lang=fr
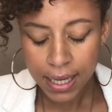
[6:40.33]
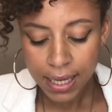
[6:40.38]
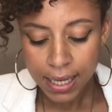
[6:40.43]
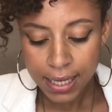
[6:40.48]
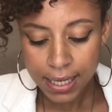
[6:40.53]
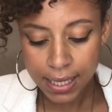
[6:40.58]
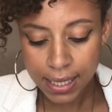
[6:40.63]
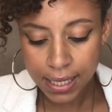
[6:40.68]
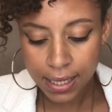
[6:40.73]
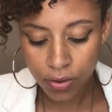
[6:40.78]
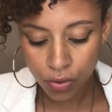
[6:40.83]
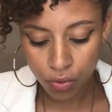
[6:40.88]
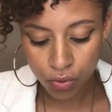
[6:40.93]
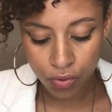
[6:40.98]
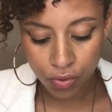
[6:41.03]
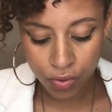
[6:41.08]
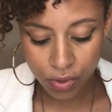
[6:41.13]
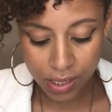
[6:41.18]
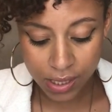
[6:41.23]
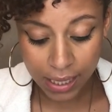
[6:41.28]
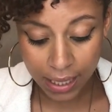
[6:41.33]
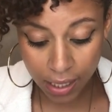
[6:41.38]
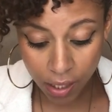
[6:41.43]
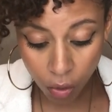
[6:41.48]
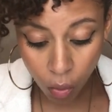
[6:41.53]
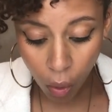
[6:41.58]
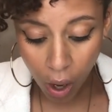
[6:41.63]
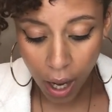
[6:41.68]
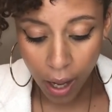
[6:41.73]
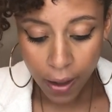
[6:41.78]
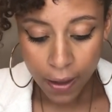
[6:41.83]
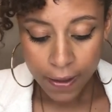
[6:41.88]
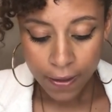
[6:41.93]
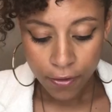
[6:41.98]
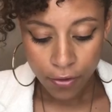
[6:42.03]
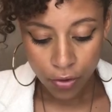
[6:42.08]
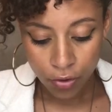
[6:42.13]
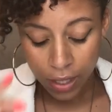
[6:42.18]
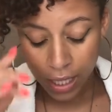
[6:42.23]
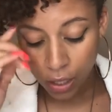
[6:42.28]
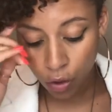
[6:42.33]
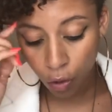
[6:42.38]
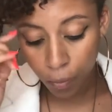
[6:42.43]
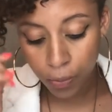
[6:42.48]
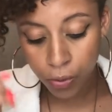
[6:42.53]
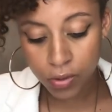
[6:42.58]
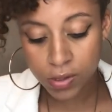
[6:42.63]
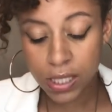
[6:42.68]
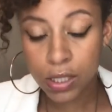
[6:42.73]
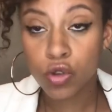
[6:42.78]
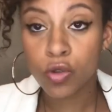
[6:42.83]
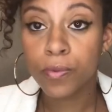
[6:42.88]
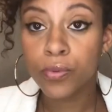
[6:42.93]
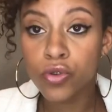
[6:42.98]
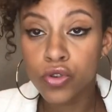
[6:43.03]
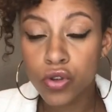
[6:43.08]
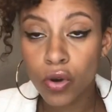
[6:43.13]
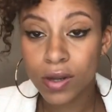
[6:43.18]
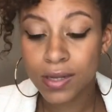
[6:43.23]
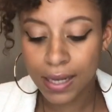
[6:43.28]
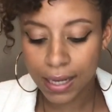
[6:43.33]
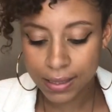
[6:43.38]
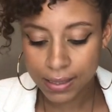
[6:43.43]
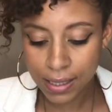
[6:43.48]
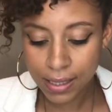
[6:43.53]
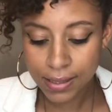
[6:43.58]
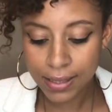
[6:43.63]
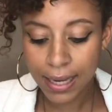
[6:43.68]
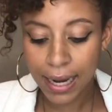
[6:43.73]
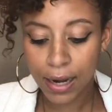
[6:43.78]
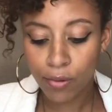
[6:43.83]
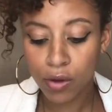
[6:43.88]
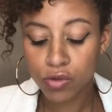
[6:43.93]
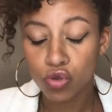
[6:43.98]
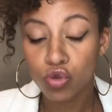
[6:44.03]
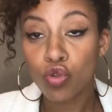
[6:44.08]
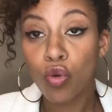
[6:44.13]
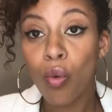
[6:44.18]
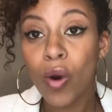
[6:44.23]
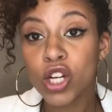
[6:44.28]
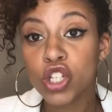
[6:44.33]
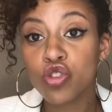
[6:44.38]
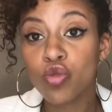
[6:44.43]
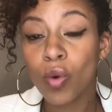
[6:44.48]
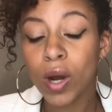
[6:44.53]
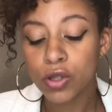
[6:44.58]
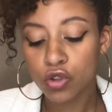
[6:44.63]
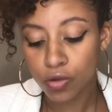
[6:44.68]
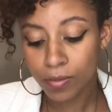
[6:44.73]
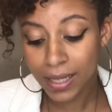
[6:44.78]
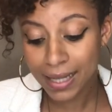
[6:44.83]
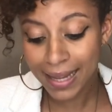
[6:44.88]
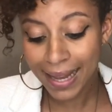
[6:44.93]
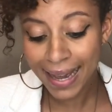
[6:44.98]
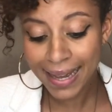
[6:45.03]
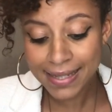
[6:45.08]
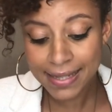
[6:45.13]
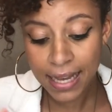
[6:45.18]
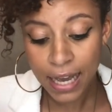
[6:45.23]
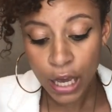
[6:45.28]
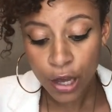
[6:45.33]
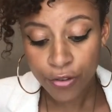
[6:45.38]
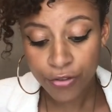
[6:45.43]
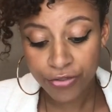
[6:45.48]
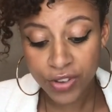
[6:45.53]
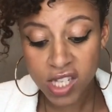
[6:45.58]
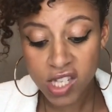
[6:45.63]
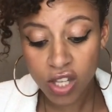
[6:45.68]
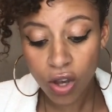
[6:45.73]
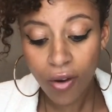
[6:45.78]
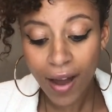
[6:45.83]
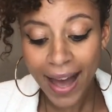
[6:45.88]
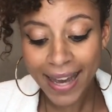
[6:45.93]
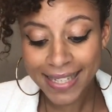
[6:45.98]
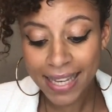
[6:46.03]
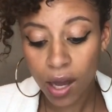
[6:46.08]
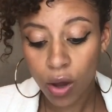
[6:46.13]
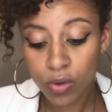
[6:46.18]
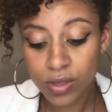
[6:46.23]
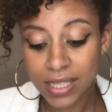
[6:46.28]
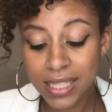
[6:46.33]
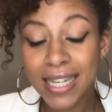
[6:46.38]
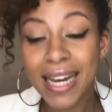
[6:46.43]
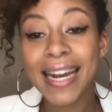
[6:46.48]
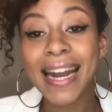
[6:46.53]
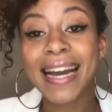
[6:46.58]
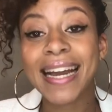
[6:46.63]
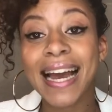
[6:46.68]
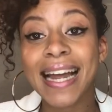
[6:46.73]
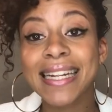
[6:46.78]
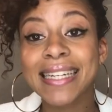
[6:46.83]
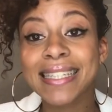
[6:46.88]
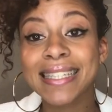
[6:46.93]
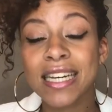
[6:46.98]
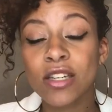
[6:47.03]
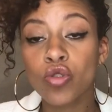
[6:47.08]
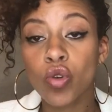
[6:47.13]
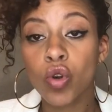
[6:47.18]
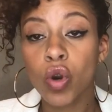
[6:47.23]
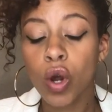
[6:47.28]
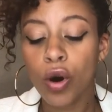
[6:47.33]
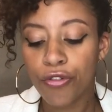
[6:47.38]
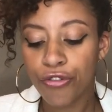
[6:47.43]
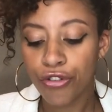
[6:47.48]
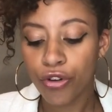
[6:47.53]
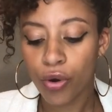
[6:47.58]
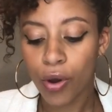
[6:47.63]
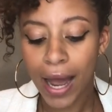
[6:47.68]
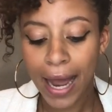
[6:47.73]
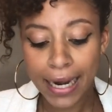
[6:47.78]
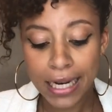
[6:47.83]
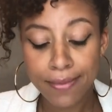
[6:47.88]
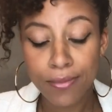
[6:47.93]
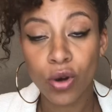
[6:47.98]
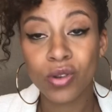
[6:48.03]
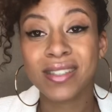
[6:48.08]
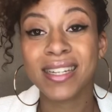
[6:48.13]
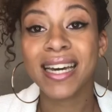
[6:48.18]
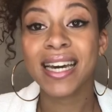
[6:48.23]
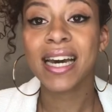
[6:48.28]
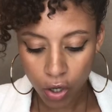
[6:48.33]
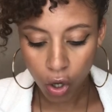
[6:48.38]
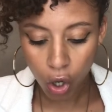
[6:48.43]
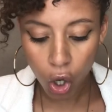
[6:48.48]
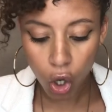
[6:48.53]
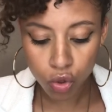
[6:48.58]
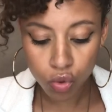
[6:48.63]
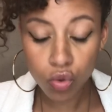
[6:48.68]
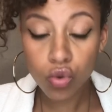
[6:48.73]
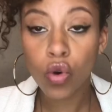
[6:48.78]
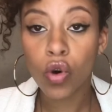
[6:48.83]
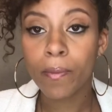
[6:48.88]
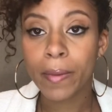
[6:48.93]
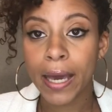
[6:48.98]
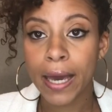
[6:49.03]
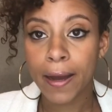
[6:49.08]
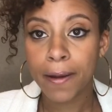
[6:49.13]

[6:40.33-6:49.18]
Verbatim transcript: Et cette loi, euh, est composé de plusieurs articles, c'est la loi du 3 juin 2013 visant à garantir la qualité de l'offre alimentaire en Outre-mer.